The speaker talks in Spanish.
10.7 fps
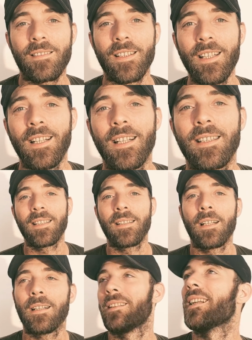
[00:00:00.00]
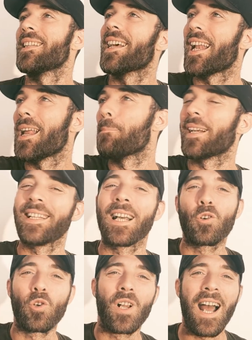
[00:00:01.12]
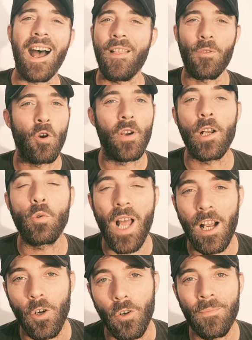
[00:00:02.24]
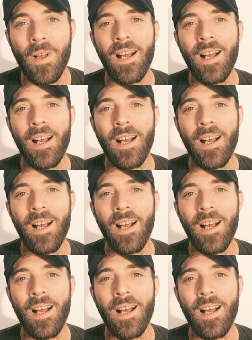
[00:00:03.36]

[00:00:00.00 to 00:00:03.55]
¿sí? tenía la lamparita colgando, era un asco.